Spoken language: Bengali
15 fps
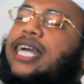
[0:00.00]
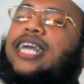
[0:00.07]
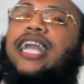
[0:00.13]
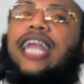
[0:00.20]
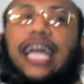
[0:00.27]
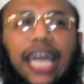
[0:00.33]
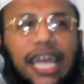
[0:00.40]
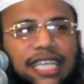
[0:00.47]
একটা
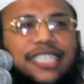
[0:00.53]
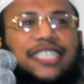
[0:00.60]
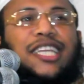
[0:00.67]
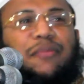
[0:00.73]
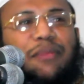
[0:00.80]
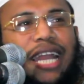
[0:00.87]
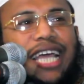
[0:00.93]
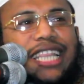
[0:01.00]
নাকারি স্ত্রী
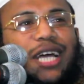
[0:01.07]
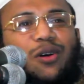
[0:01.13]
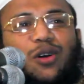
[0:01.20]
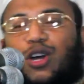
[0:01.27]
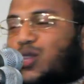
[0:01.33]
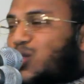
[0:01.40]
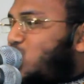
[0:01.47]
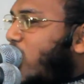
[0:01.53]
মিলাই দাও
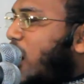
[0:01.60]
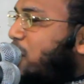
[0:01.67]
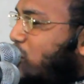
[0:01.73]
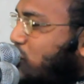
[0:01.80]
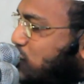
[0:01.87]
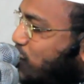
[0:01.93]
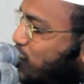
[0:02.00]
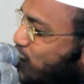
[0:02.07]
দোয়ার
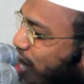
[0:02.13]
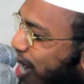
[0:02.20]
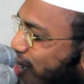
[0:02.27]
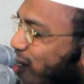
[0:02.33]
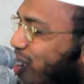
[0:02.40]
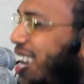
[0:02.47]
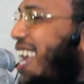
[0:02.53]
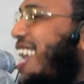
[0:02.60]
মতন দোয়া
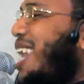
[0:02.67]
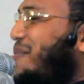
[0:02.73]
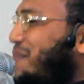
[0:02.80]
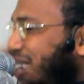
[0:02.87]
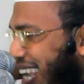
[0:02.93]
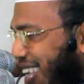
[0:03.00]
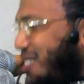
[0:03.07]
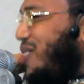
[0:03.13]
করলে আল্লাহ
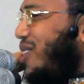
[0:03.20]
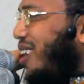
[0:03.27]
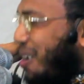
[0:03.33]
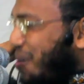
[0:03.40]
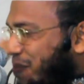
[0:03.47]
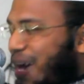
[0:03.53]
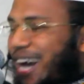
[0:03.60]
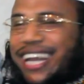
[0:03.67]
মিলাইতে
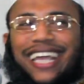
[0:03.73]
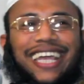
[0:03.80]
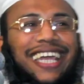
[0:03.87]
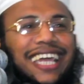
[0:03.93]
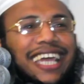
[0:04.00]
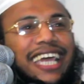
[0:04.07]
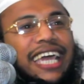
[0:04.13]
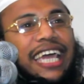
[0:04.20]
পারে
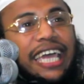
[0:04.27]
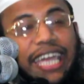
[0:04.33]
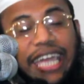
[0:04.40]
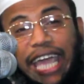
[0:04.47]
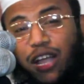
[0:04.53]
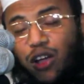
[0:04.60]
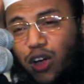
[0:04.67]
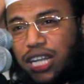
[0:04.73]

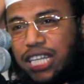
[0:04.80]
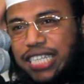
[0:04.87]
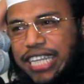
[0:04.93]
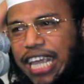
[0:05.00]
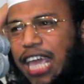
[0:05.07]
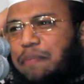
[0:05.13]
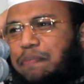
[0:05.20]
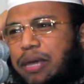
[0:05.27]
এখন
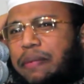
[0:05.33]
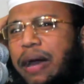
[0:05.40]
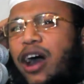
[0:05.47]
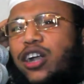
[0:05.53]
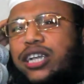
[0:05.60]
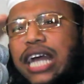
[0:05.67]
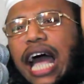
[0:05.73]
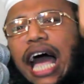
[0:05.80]
যে
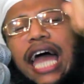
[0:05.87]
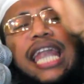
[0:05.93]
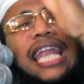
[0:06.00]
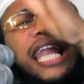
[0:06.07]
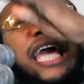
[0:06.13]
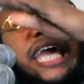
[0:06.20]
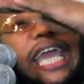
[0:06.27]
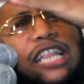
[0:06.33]
বিবাহটা
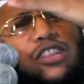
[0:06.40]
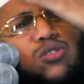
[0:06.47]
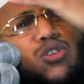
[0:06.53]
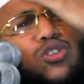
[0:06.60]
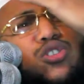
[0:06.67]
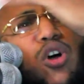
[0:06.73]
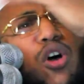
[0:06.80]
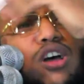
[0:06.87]
আল্লাহ এত
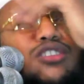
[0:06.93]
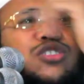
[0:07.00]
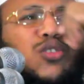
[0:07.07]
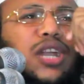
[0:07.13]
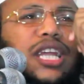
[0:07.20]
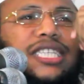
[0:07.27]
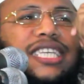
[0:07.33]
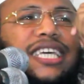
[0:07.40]
সহজ
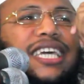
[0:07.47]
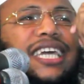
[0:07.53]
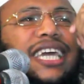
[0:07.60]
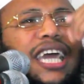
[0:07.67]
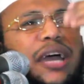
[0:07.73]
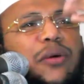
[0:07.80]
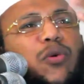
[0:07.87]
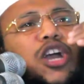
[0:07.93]
করেছে
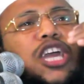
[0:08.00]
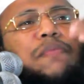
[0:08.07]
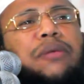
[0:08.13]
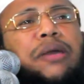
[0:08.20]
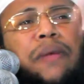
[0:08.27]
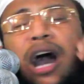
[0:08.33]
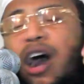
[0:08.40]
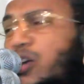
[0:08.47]
ওই
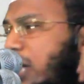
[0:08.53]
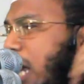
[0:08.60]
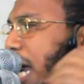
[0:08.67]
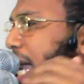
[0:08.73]
বিবাহটা